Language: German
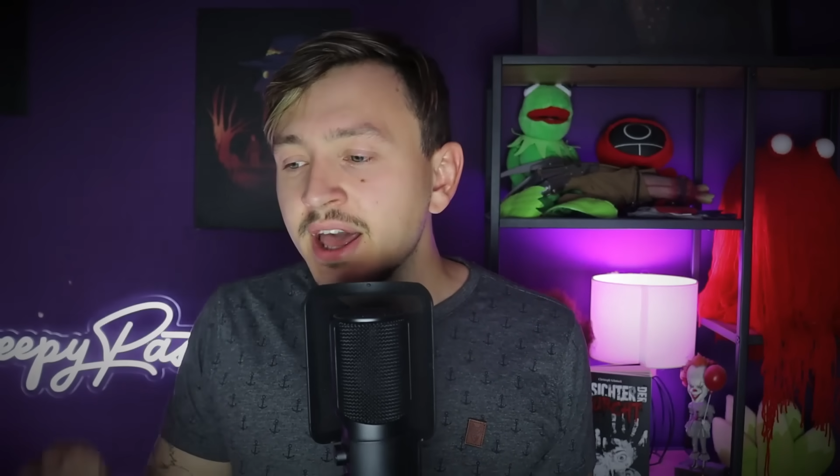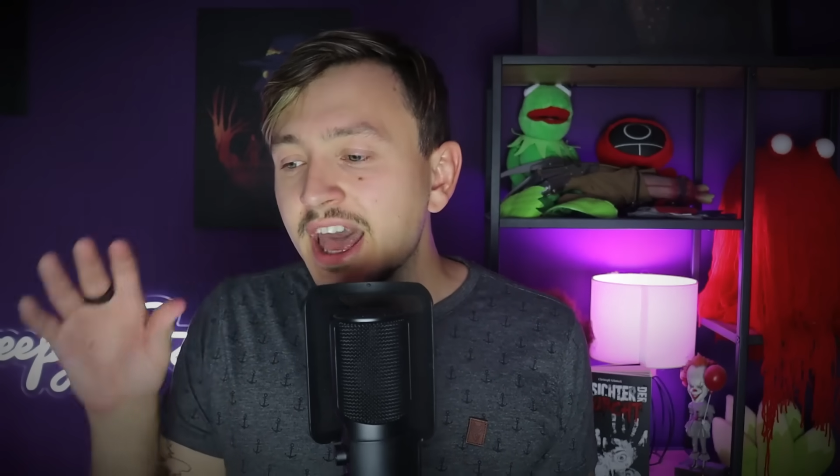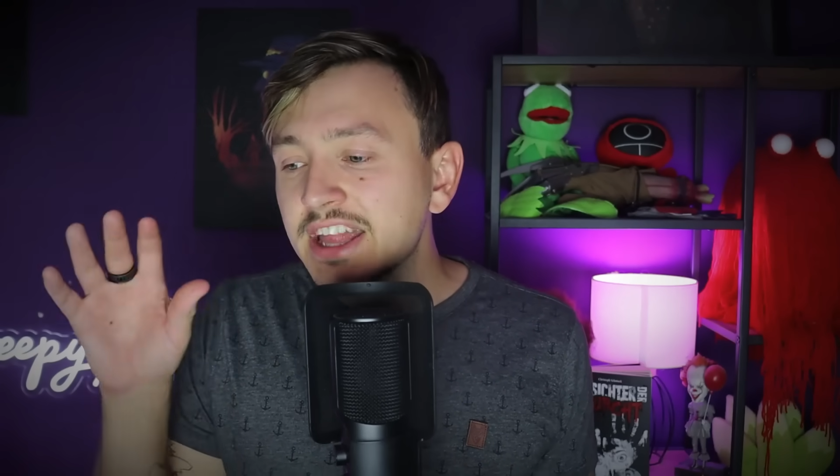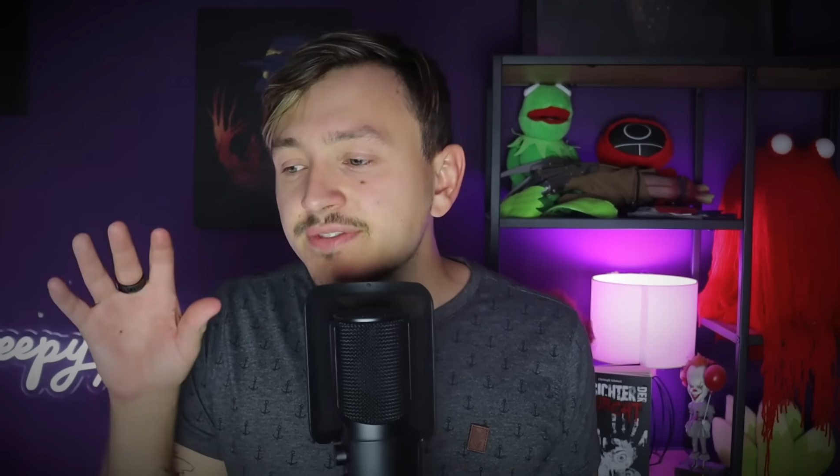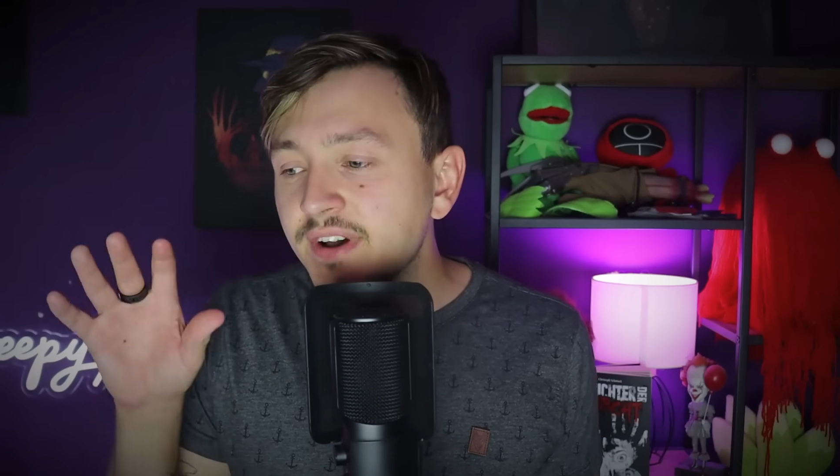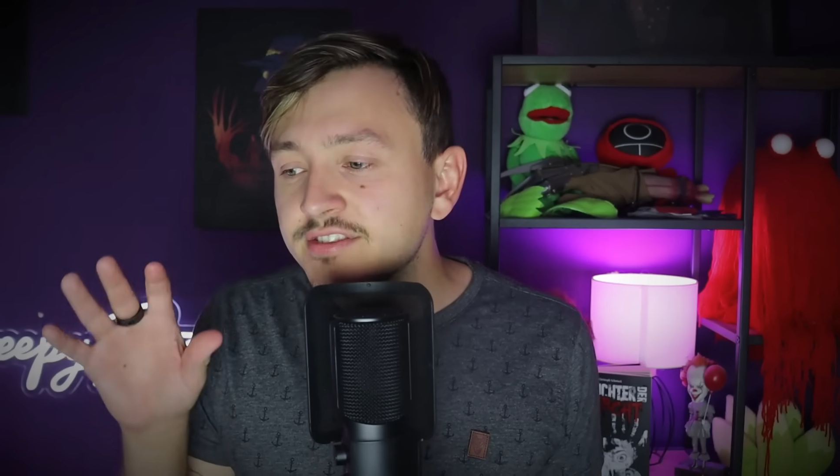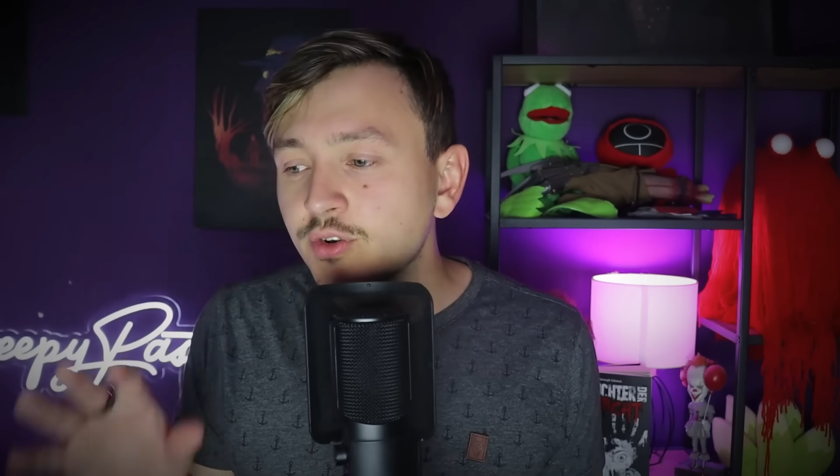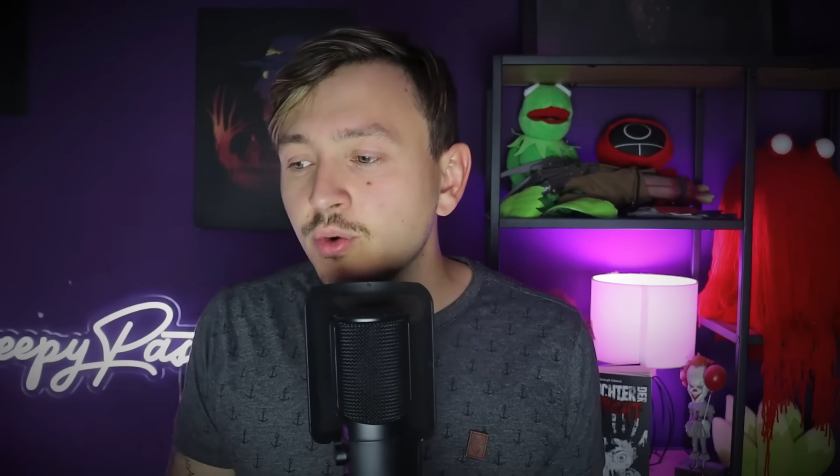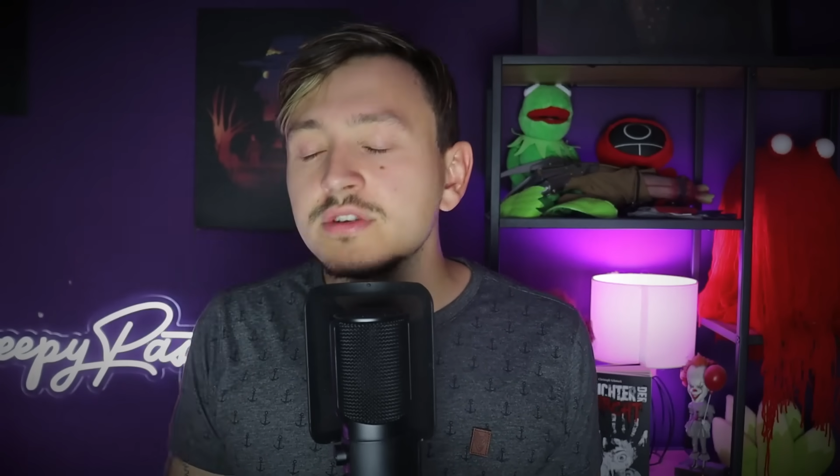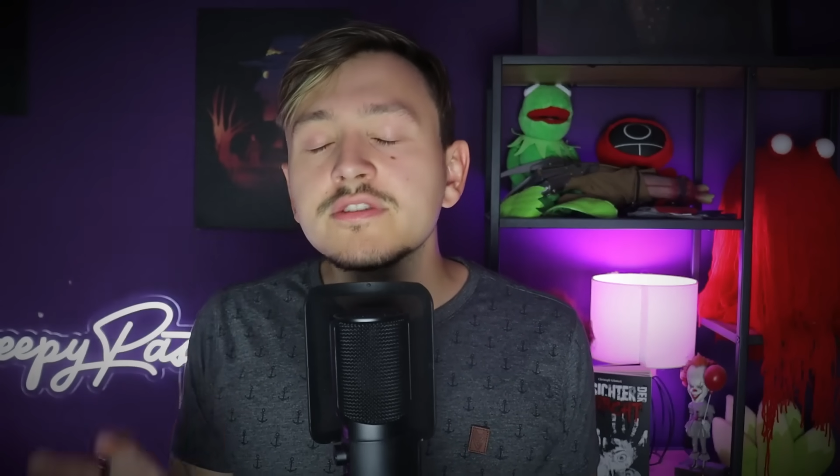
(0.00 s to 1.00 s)
etwas
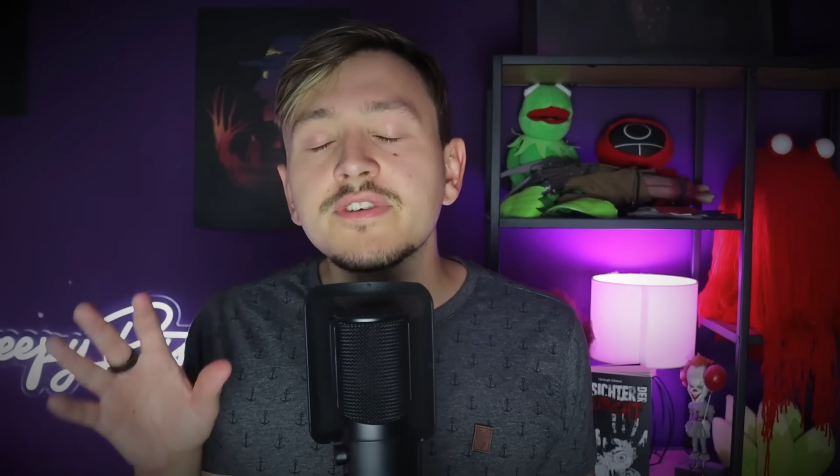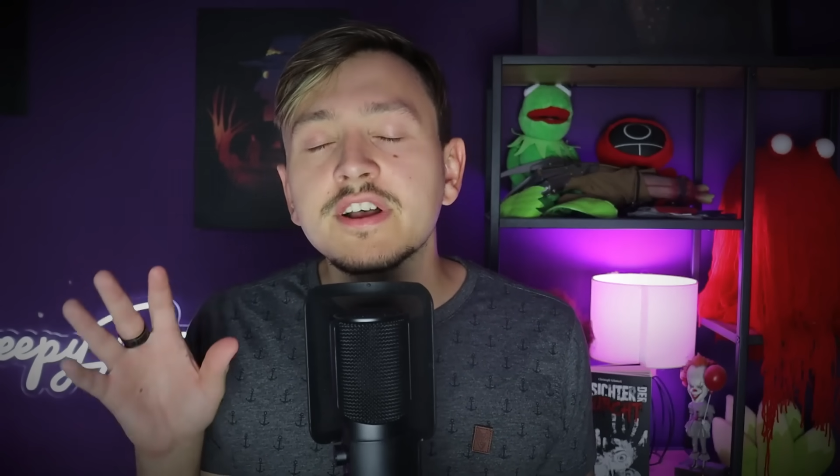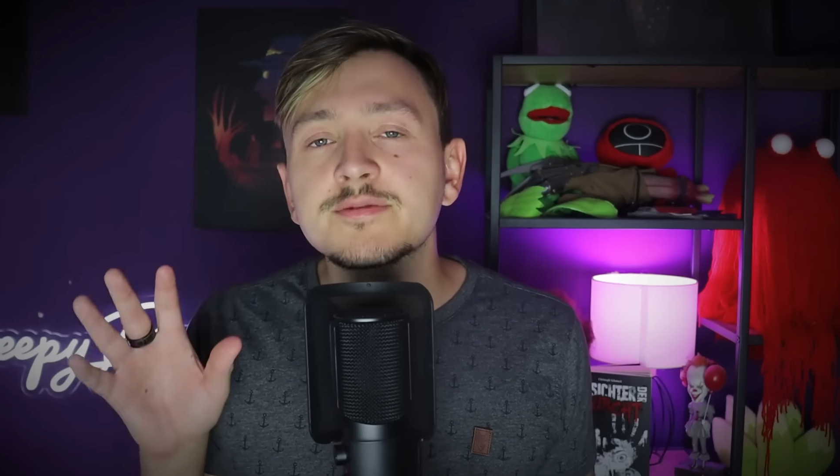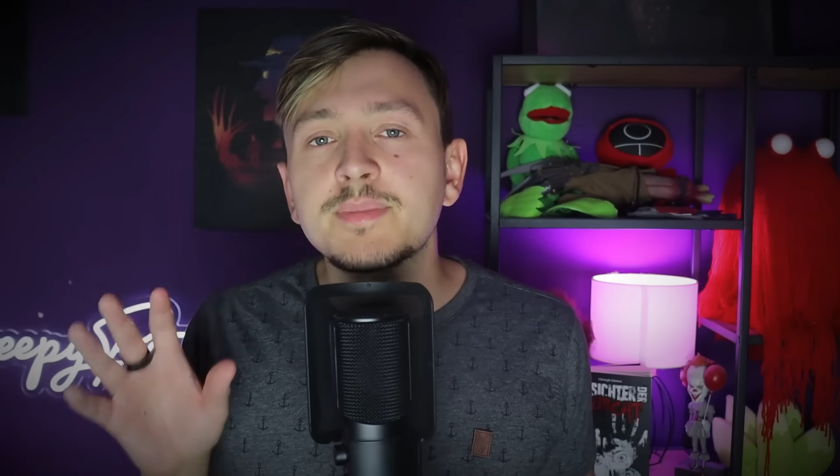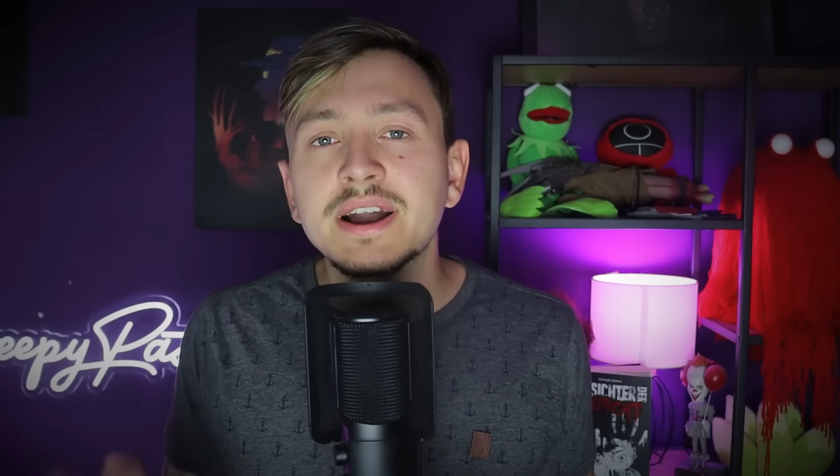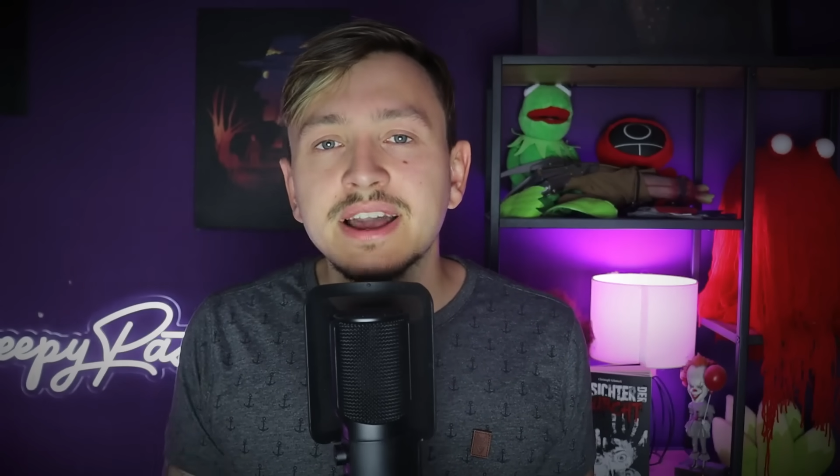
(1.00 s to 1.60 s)
unfassbar